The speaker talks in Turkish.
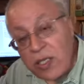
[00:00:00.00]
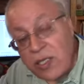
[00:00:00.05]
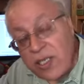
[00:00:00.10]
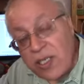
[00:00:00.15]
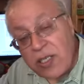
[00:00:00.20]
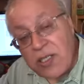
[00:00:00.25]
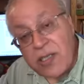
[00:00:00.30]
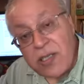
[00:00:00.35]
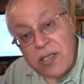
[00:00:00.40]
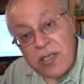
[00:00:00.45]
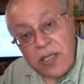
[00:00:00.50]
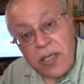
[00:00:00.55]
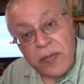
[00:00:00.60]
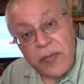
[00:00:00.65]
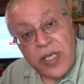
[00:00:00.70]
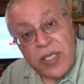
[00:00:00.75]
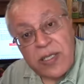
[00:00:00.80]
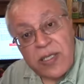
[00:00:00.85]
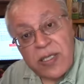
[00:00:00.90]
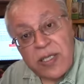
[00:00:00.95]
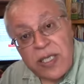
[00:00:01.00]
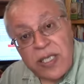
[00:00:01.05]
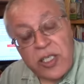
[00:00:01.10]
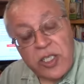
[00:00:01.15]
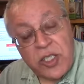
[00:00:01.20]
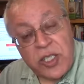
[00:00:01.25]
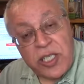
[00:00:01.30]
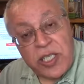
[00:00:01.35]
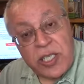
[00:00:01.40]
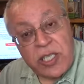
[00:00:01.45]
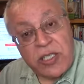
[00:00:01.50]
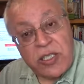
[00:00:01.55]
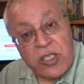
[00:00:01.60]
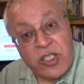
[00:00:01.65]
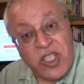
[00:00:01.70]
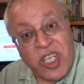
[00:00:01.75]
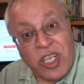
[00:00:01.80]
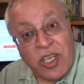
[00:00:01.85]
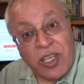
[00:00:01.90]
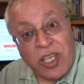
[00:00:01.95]
karısına marısına şey
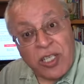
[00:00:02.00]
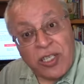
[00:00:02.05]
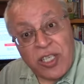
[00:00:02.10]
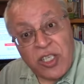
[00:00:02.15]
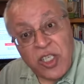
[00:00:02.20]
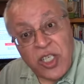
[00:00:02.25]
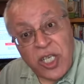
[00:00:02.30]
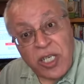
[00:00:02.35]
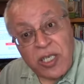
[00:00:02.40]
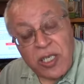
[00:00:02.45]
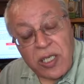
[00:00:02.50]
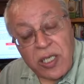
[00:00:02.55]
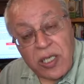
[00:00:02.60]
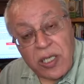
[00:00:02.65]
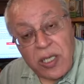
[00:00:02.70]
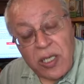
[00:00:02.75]
yedirecek yalatacak.